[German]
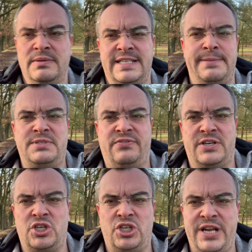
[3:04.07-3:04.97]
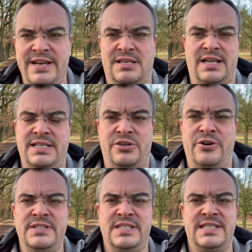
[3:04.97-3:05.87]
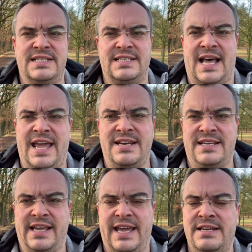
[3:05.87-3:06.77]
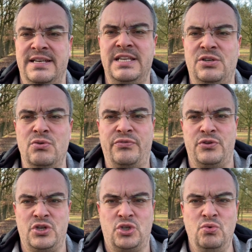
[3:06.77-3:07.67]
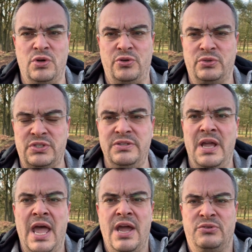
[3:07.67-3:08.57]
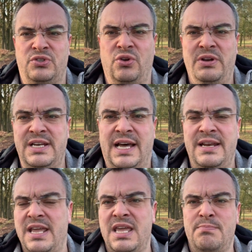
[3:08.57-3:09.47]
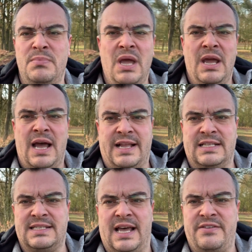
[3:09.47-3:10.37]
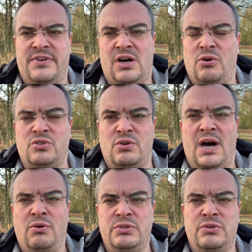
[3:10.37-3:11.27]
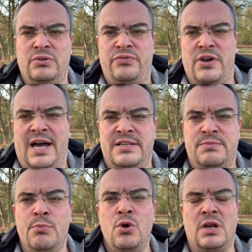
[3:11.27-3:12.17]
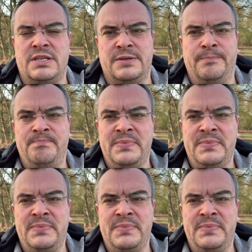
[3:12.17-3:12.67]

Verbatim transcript: Selbstverständlich können Sie dieses eigene Gerät nicht nur für die Schule nutzen, sondern eben ganz einfach auch zu Hause und für alles Mögliche.